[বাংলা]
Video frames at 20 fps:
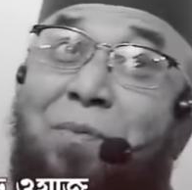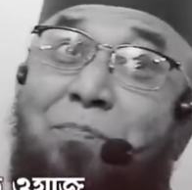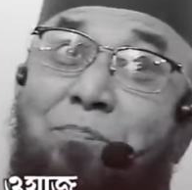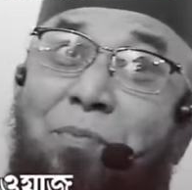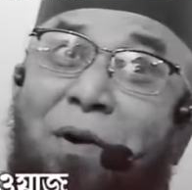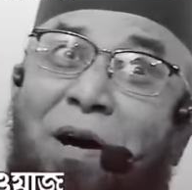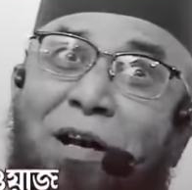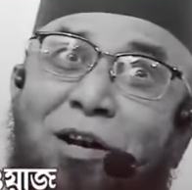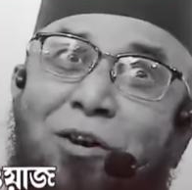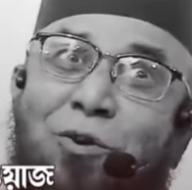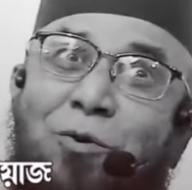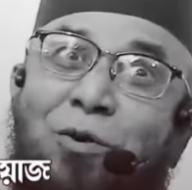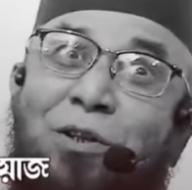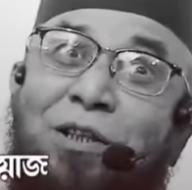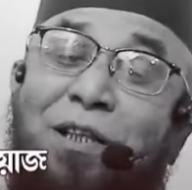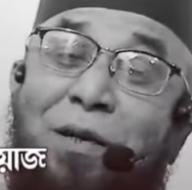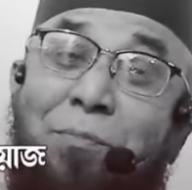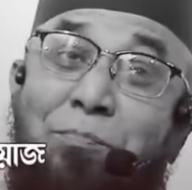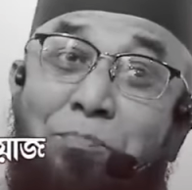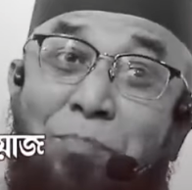আমি পার
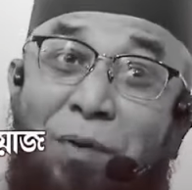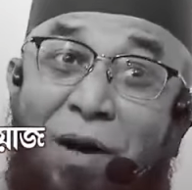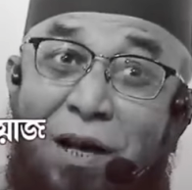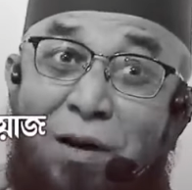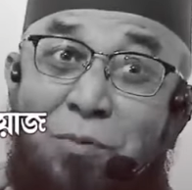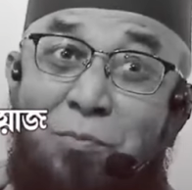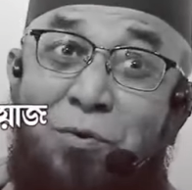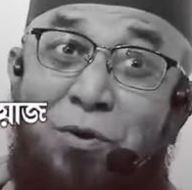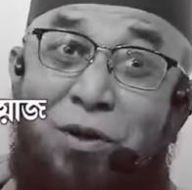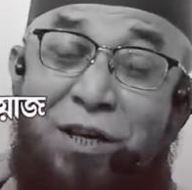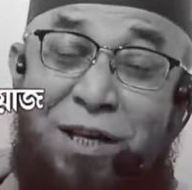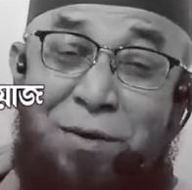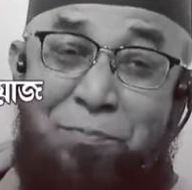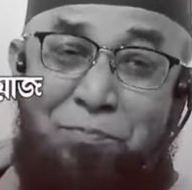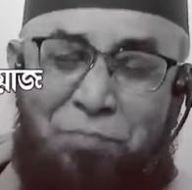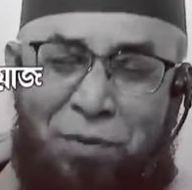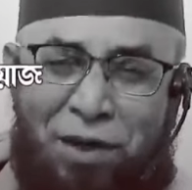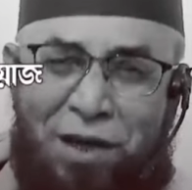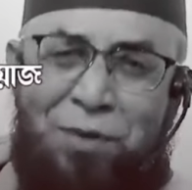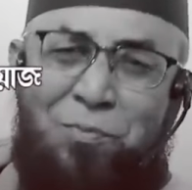করতে পারবো কি
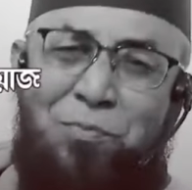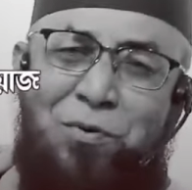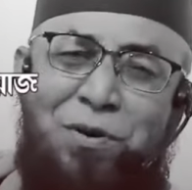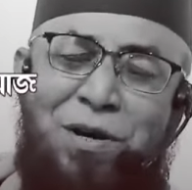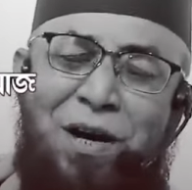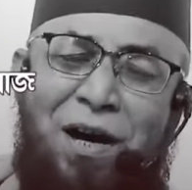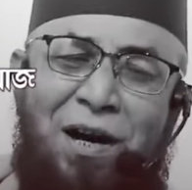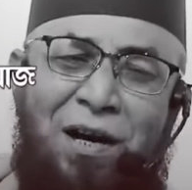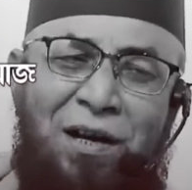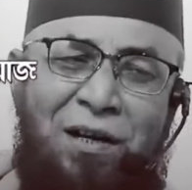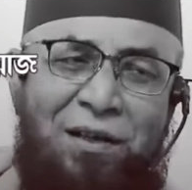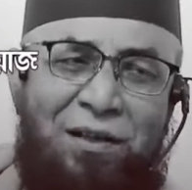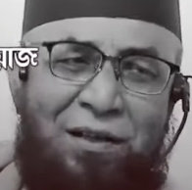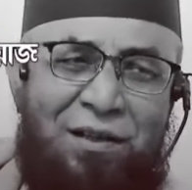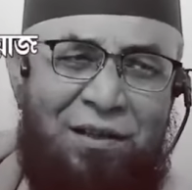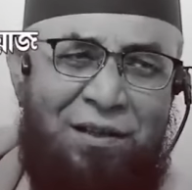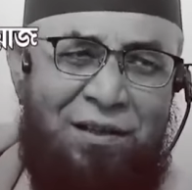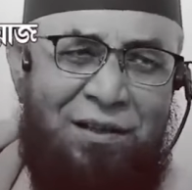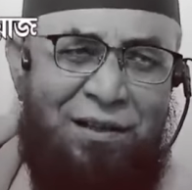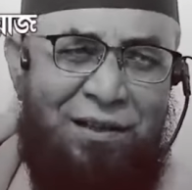পারবো না
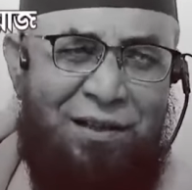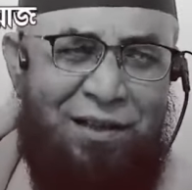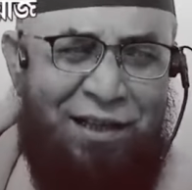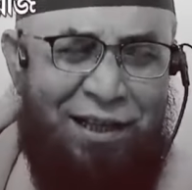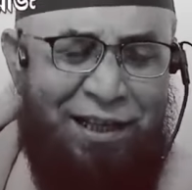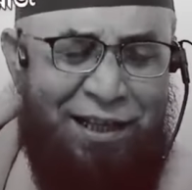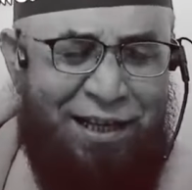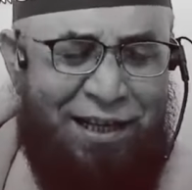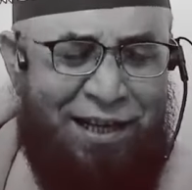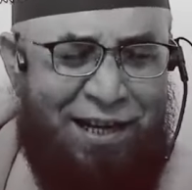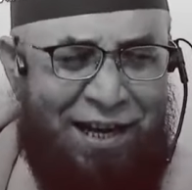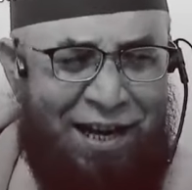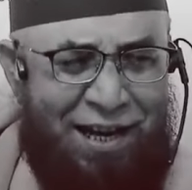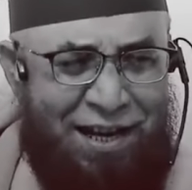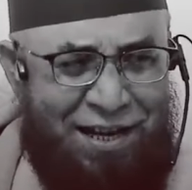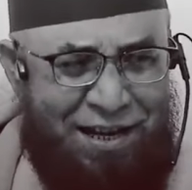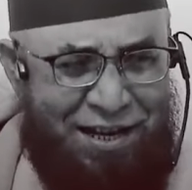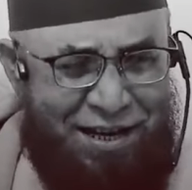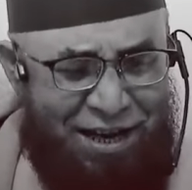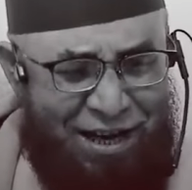এই
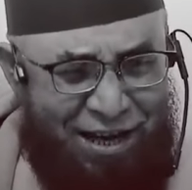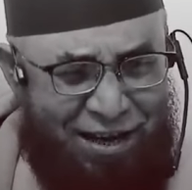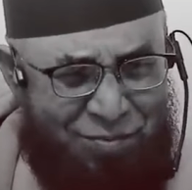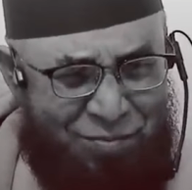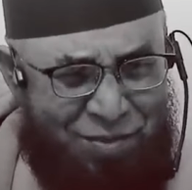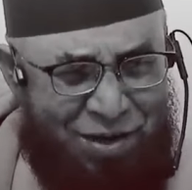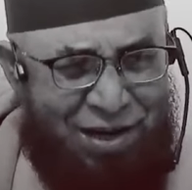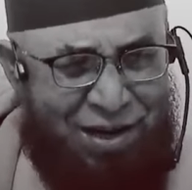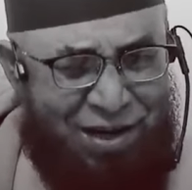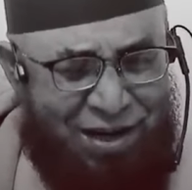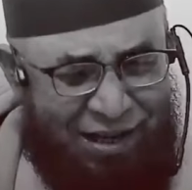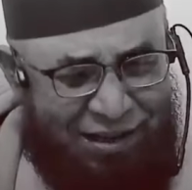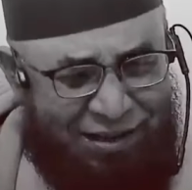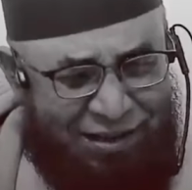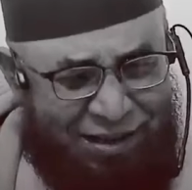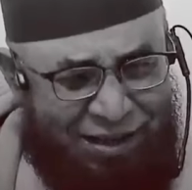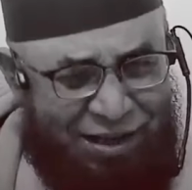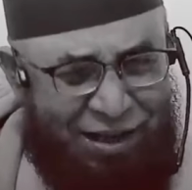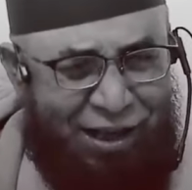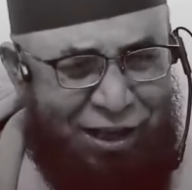কান্না আমার
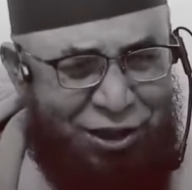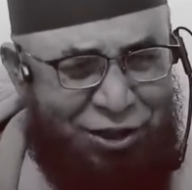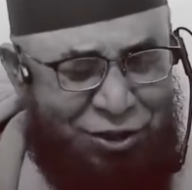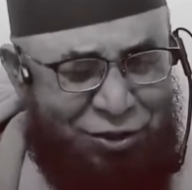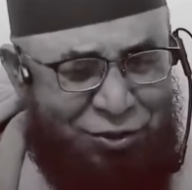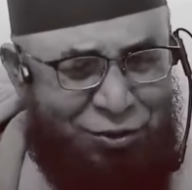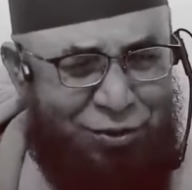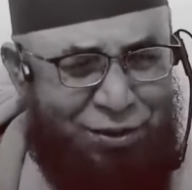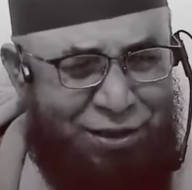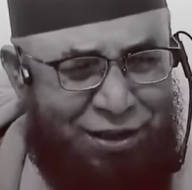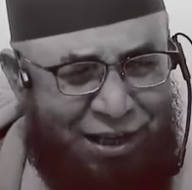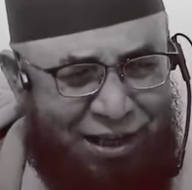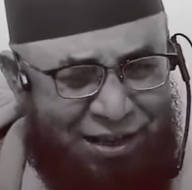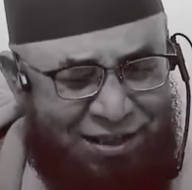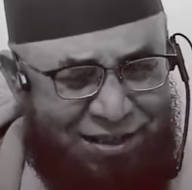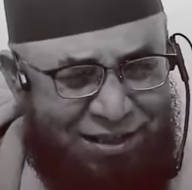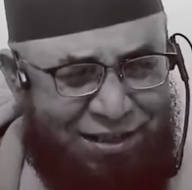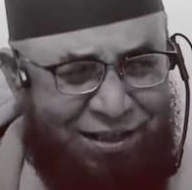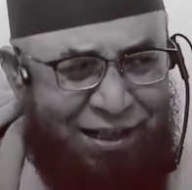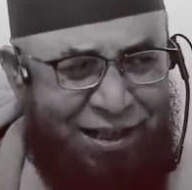রাত্রে আসতো যে
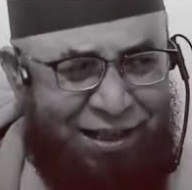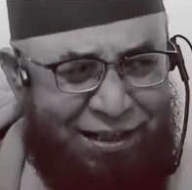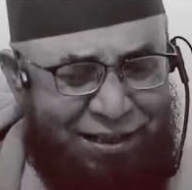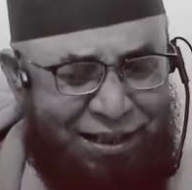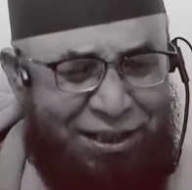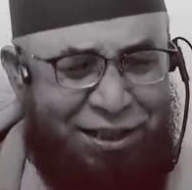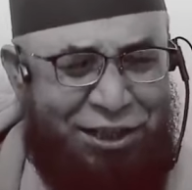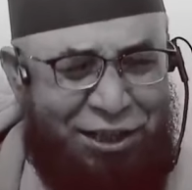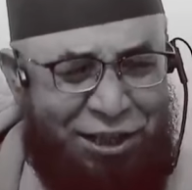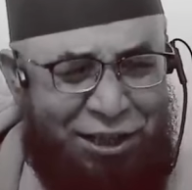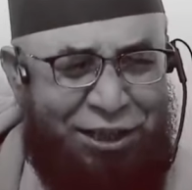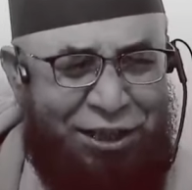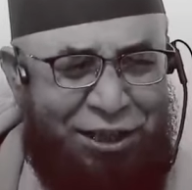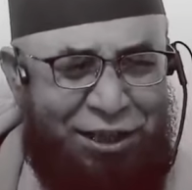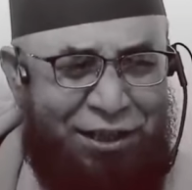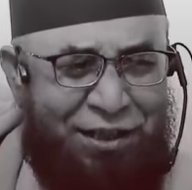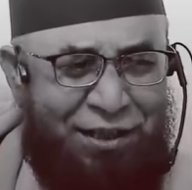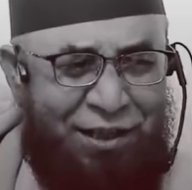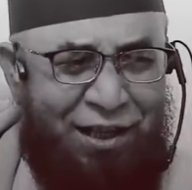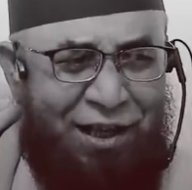আজকে একটা
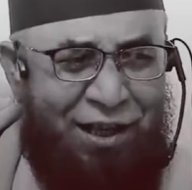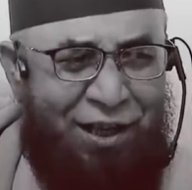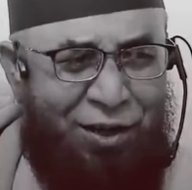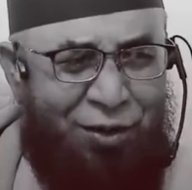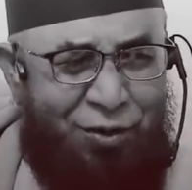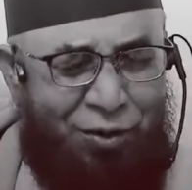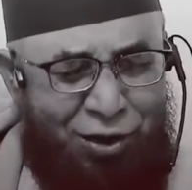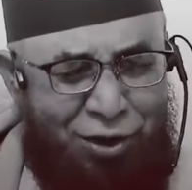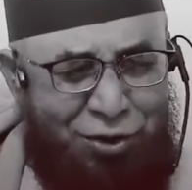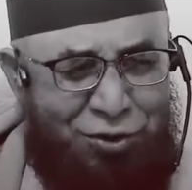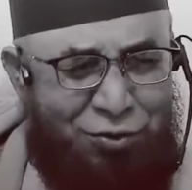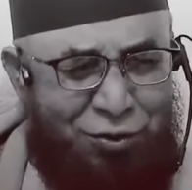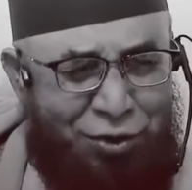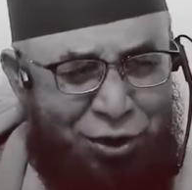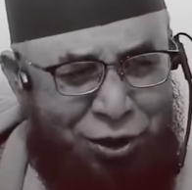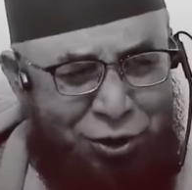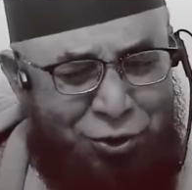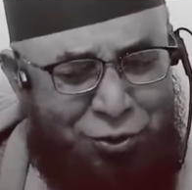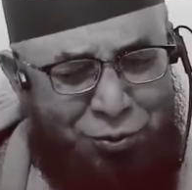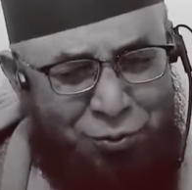চিঠি হয়তো
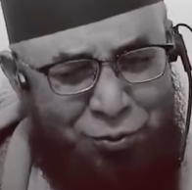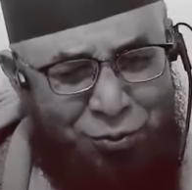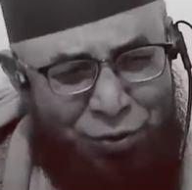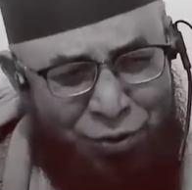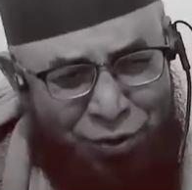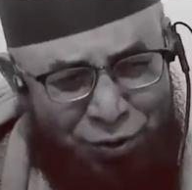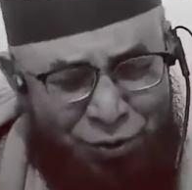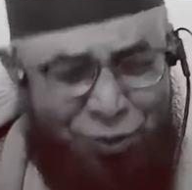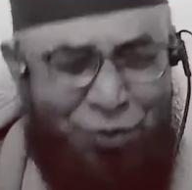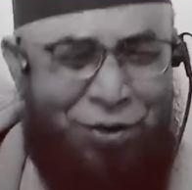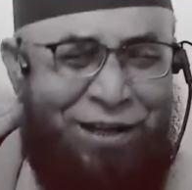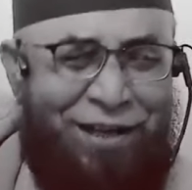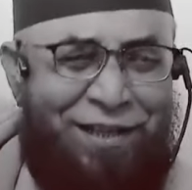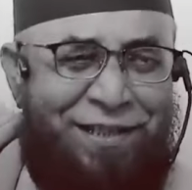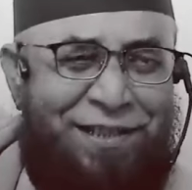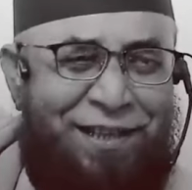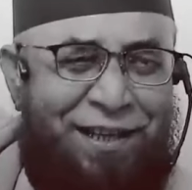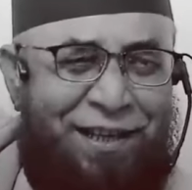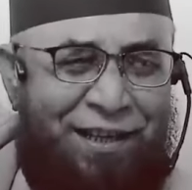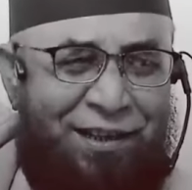ইস্যু হয়েও
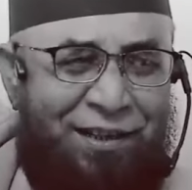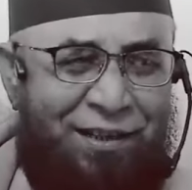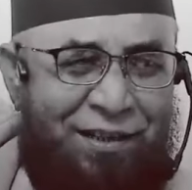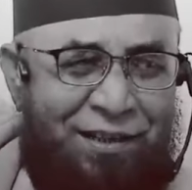গেছে